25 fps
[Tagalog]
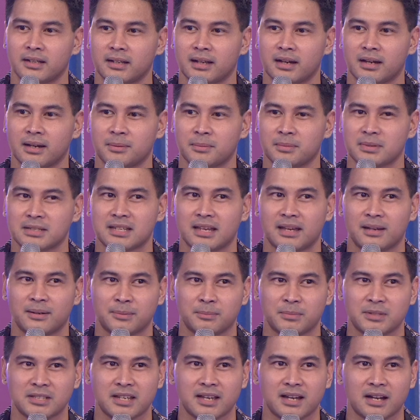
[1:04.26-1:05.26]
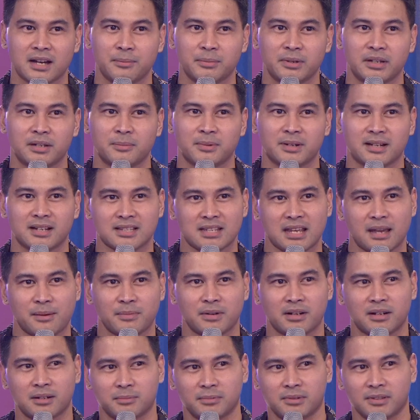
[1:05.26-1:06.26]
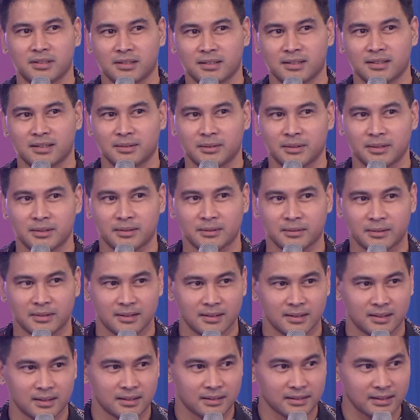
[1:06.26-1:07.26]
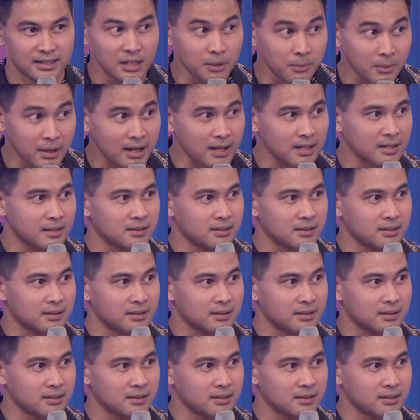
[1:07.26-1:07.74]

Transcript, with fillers: na masaya, kami na magkasama kami dalawa